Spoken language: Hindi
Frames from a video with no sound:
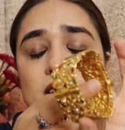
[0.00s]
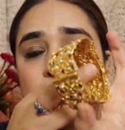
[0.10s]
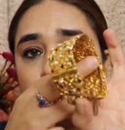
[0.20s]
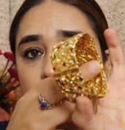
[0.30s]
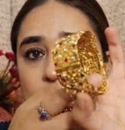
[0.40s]

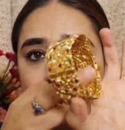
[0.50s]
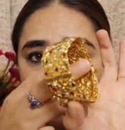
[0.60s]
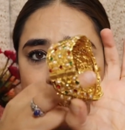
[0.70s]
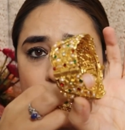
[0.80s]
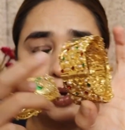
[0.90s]
जो है
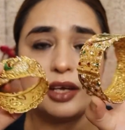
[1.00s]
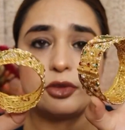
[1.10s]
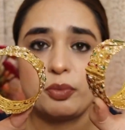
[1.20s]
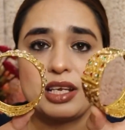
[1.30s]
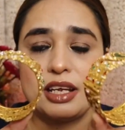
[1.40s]
ख़राब हैं
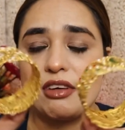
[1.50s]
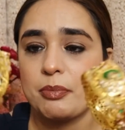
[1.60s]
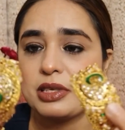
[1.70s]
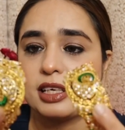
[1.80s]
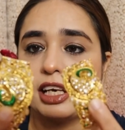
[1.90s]
तो मैं इन्हें
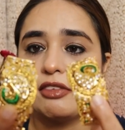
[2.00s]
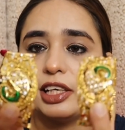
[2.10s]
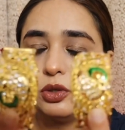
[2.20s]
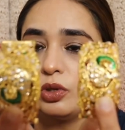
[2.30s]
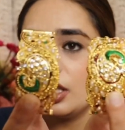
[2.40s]
वापस करने
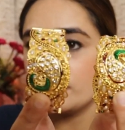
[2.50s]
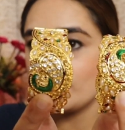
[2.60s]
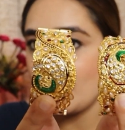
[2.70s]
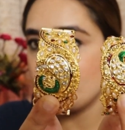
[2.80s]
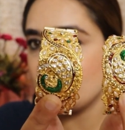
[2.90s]
वाली हूँ तो
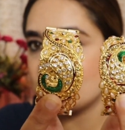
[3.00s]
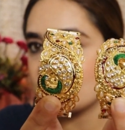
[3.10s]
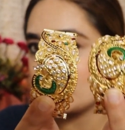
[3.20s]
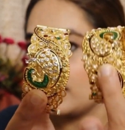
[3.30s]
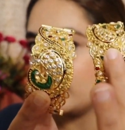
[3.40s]
आप देख
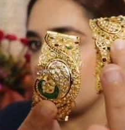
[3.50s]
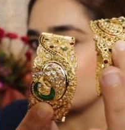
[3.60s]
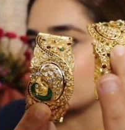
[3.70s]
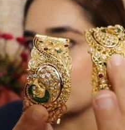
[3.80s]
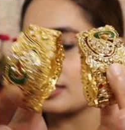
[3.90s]
सकते हैं कि
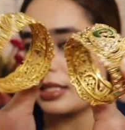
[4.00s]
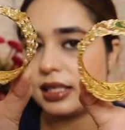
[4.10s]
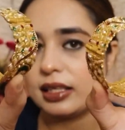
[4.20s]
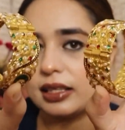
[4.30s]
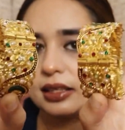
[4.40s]
किस तरह से ये
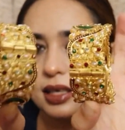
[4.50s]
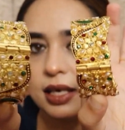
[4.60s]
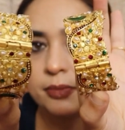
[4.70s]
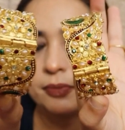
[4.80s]
लगते हैं